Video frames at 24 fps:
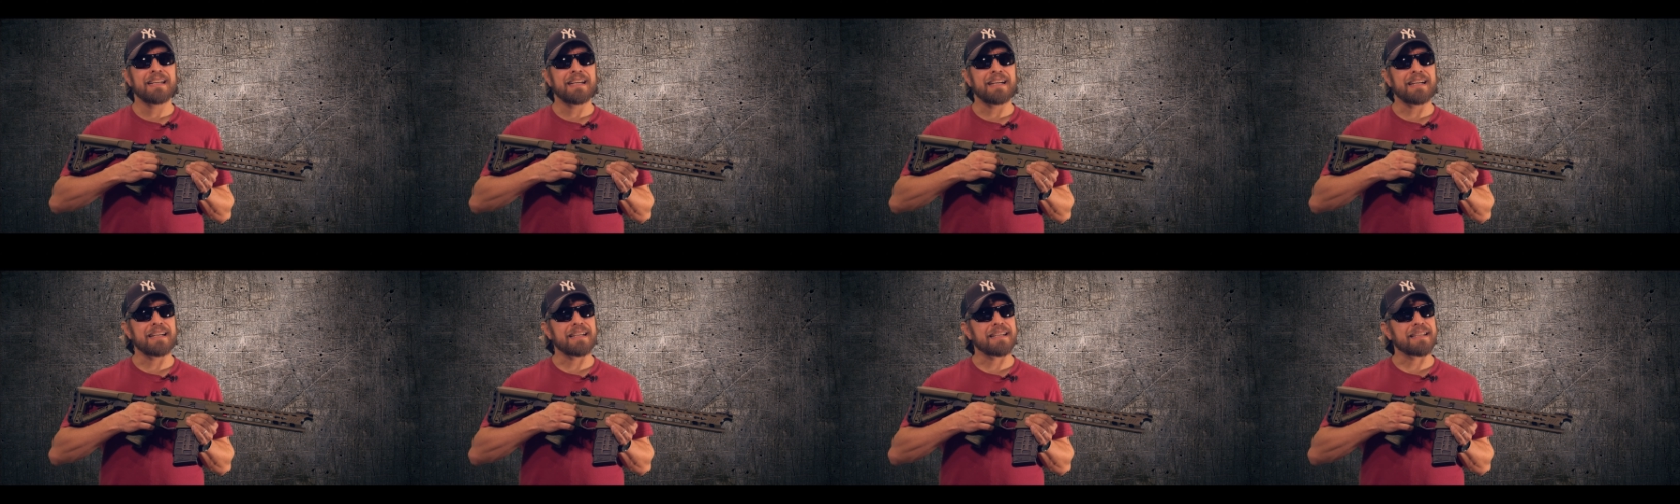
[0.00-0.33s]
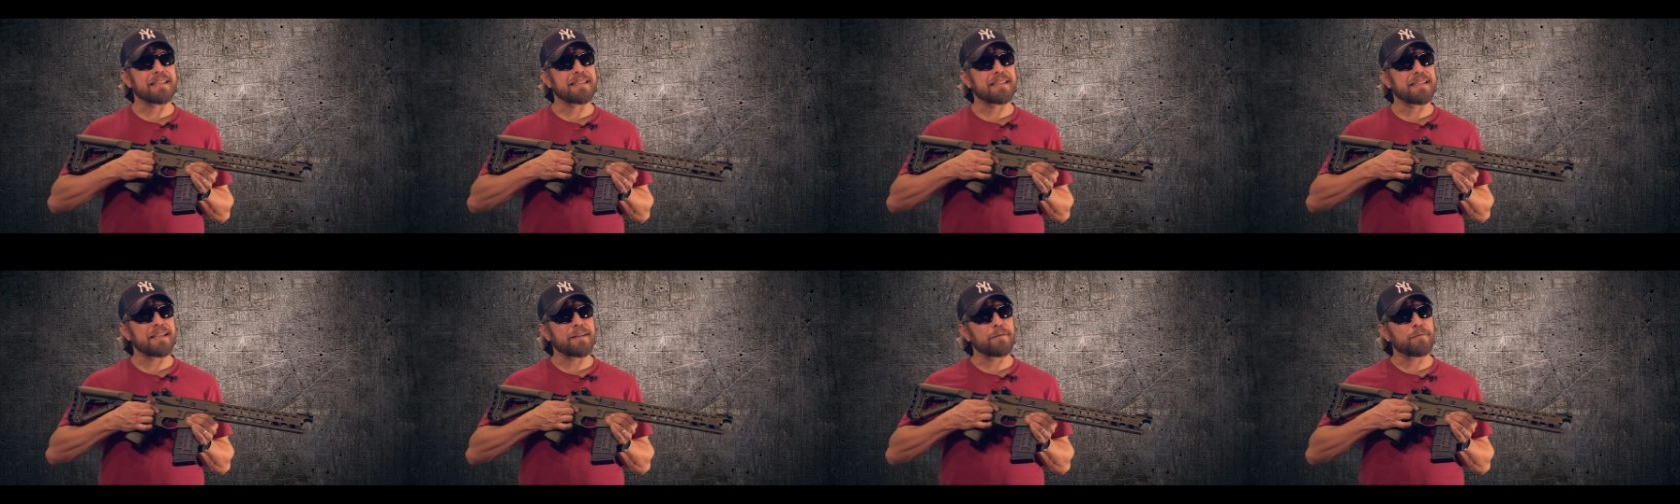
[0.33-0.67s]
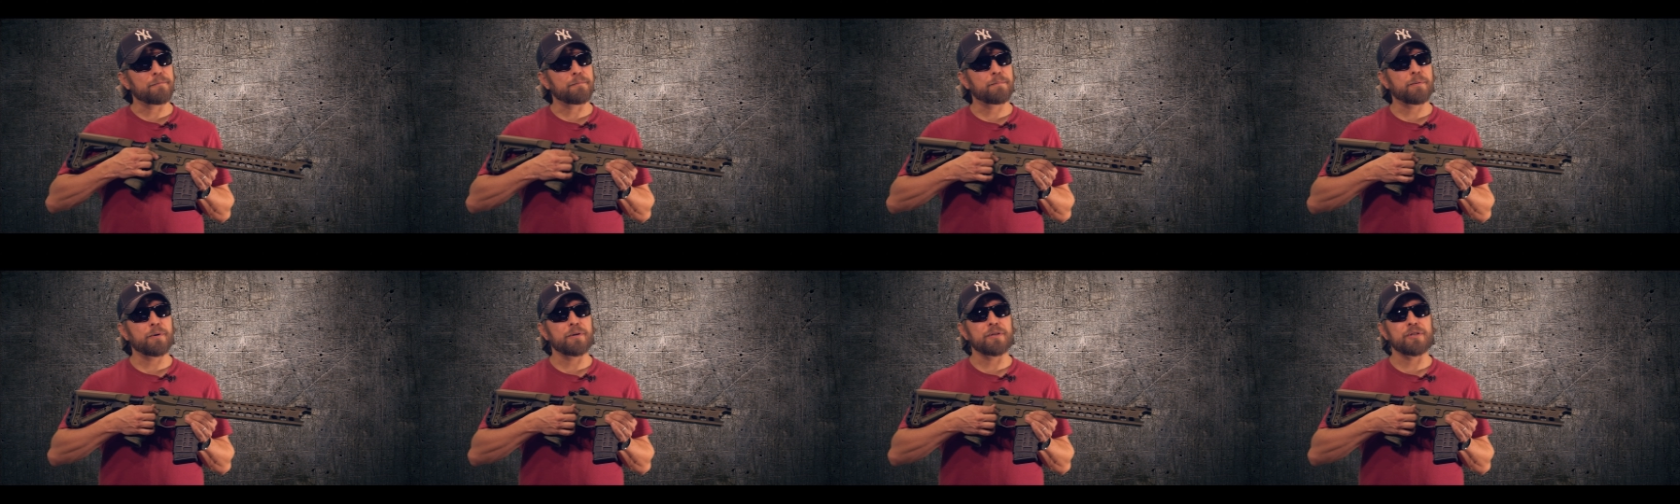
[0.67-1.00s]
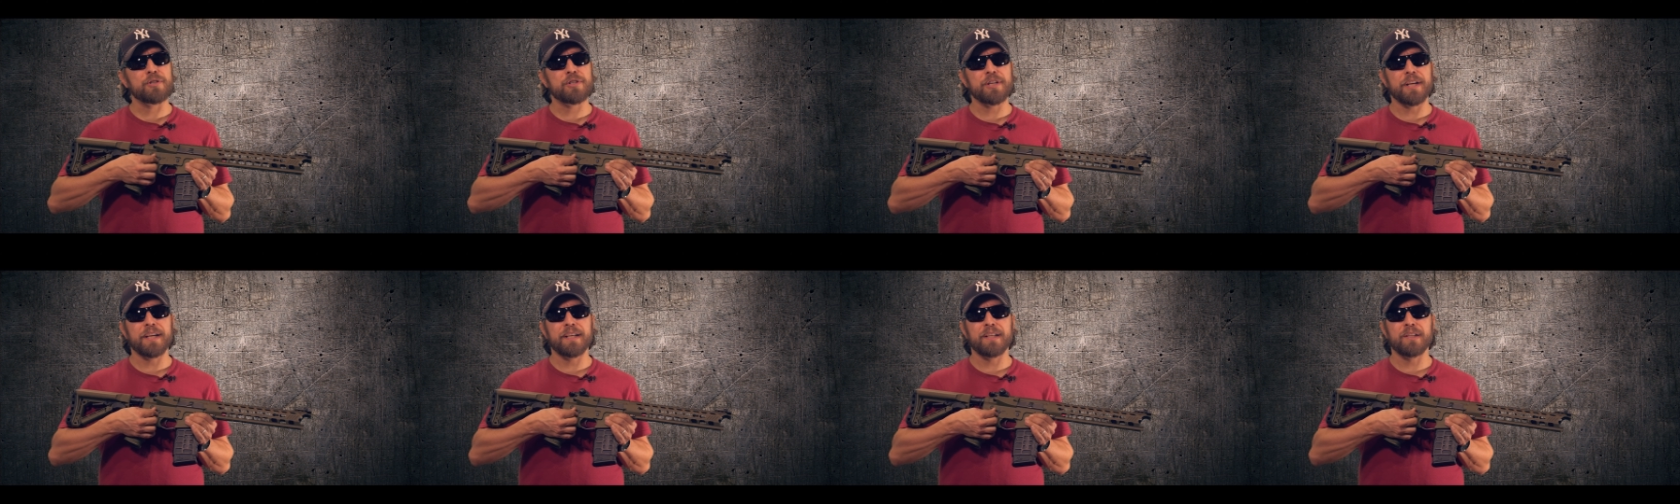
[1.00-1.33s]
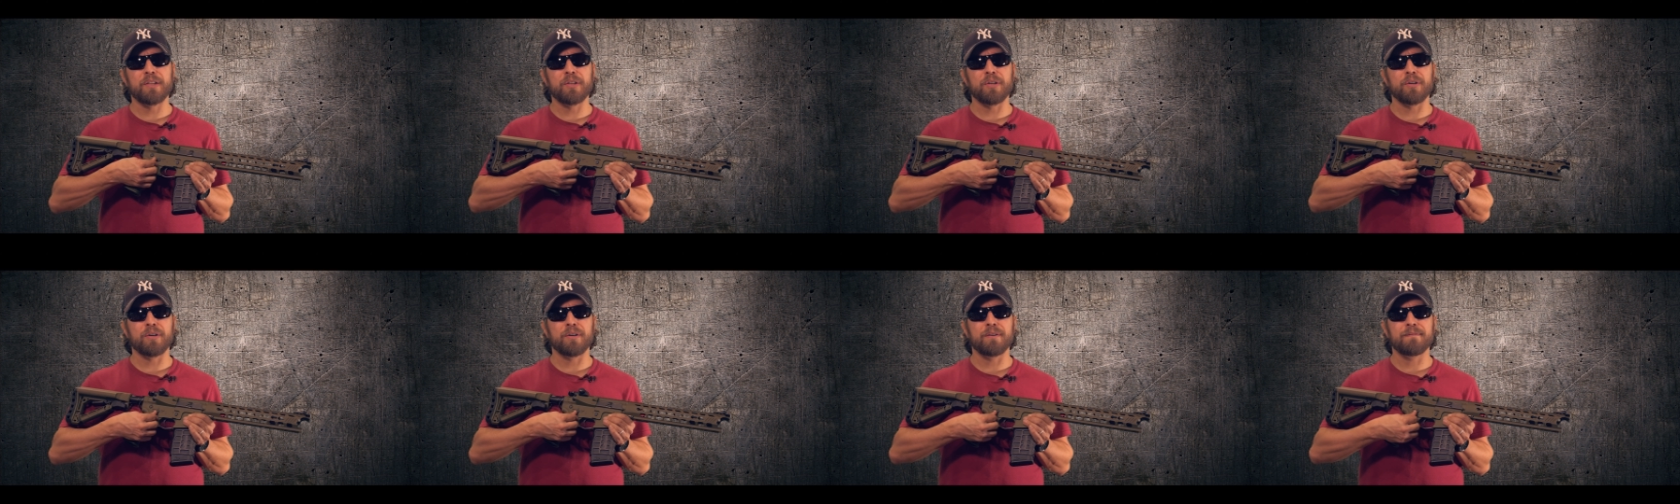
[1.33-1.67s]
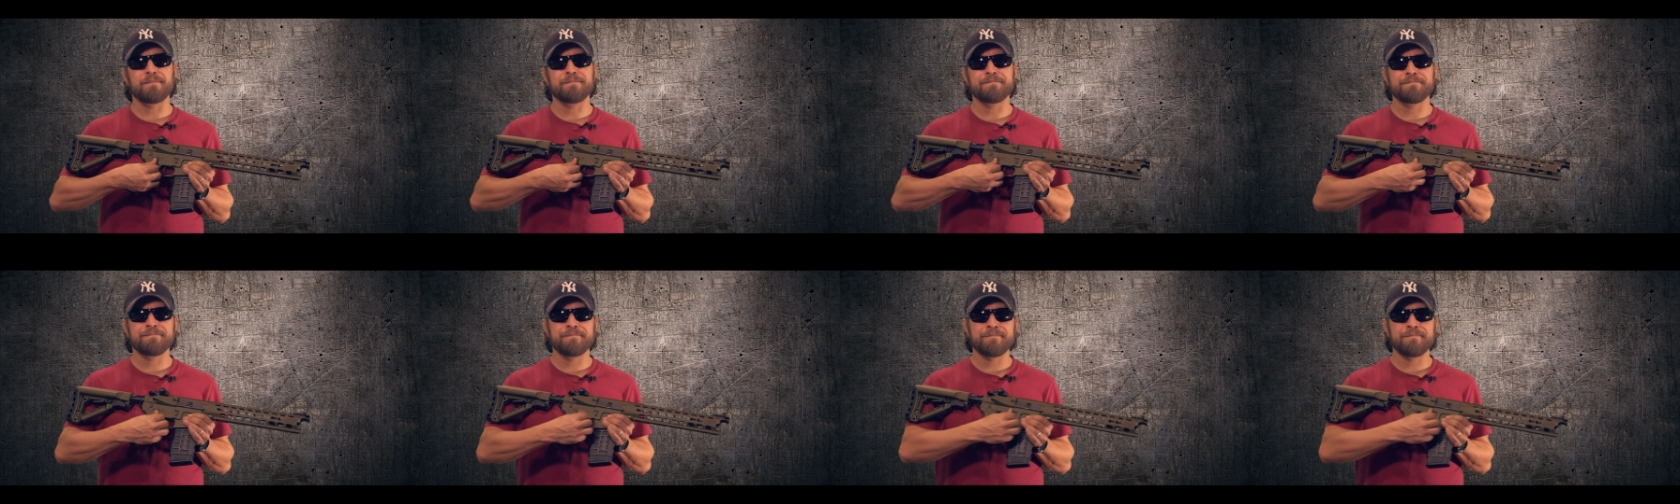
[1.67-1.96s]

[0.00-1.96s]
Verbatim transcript: anche se un po' in centro